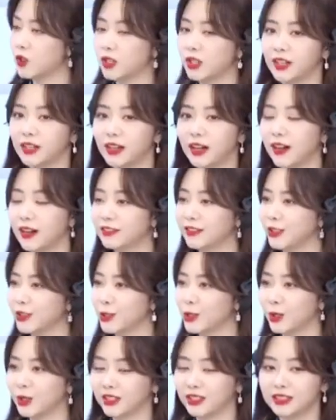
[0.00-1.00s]
就像刚刚你
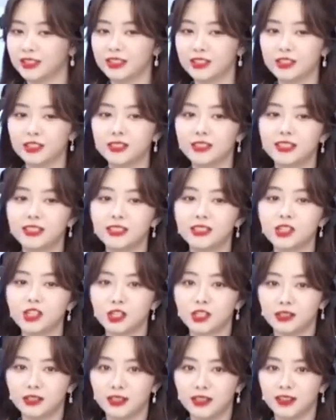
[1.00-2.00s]
说的，其实七
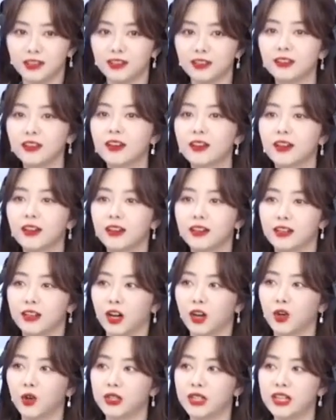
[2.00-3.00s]
十年，
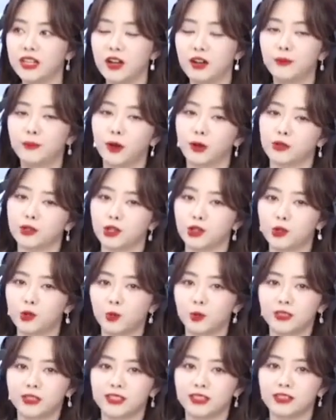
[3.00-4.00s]
然后依然保持
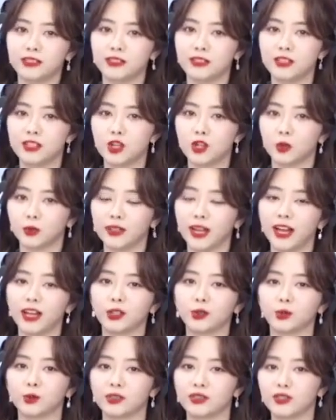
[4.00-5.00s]
初心，这种
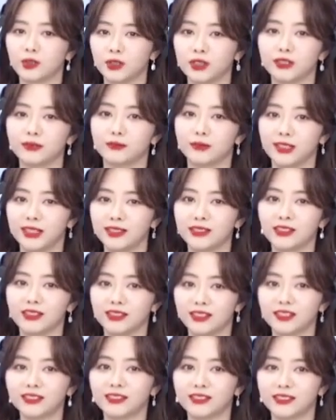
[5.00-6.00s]
态度就很迷人。